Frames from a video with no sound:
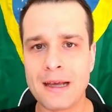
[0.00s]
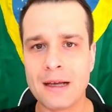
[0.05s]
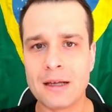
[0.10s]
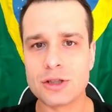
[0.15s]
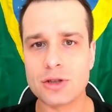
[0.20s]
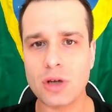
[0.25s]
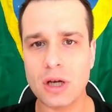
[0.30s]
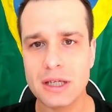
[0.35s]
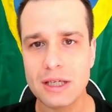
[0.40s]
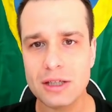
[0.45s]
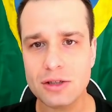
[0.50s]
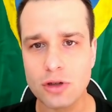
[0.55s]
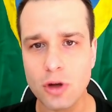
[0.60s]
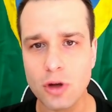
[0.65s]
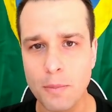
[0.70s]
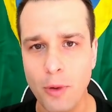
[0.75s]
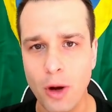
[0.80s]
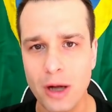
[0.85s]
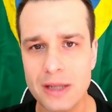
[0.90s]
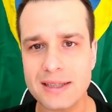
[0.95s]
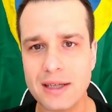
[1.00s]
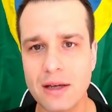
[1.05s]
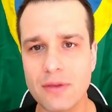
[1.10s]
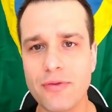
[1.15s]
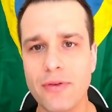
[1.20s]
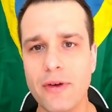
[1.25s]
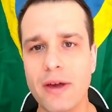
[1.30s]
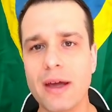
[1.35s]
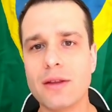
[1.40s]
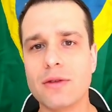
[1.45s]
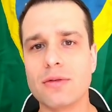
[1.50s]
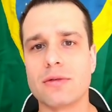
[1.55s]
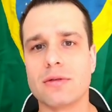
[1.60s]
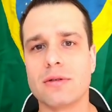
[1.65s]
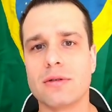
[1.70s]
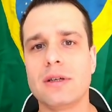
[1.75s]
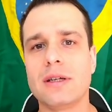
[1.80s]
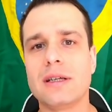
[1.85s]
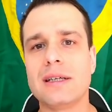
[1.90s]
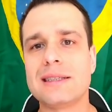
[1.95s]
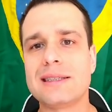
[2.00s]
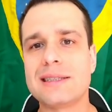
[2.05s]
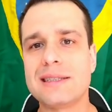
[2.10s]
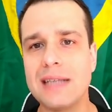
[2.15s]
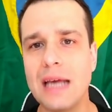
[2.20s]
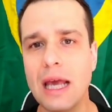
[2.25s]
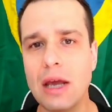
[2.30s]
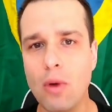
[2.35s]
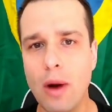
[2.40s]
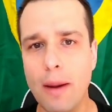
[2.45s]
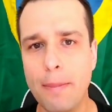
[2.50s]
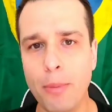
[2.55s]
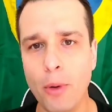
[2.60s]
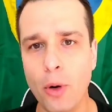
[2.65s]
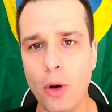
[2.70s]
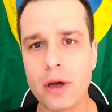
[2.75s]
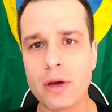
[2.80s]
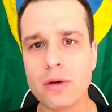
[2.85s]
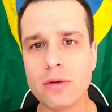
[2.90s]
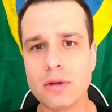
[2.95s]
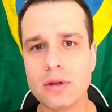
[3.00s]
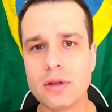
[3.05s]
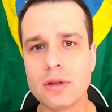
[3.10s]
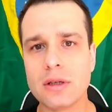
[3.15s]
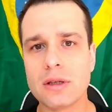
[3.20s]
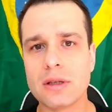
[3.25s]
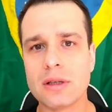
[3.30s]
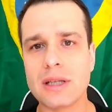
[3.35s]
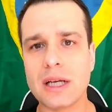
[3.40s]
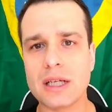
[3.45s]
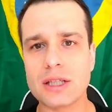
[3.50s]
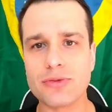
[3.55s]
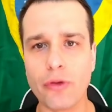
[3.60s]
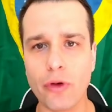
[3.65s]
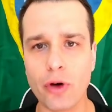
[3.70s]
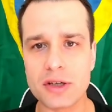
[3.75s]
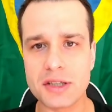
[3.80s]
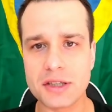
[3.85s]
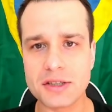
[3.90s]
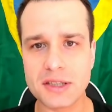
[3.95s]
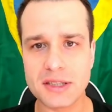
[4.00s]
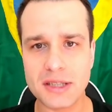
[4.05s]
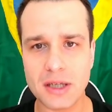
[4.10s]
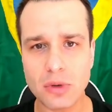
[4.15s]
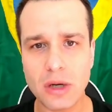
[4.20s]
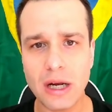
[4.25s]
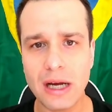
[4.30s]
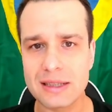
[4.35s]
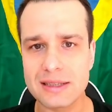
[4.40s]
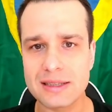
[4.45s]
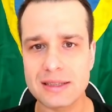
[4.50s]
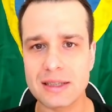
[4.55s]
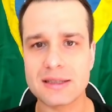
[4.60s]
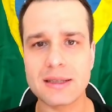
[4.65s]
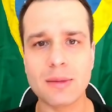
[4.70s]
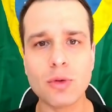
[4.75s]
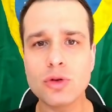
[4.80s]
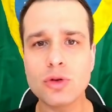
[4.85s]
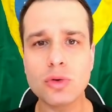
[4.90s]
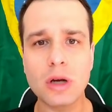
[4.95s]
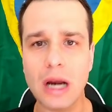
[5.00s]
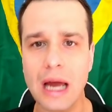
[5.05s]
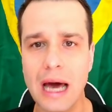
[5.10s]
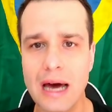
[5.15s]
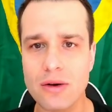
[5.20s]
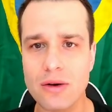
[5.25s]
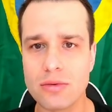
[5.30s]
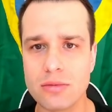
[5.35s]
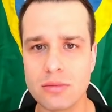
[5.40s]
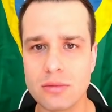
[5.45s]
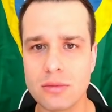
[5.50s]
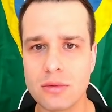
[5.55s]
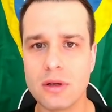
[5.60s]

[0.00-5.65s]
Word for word: Só que isso não pode ser feito sem o apoio das forças de segurança. Isso é muito claro.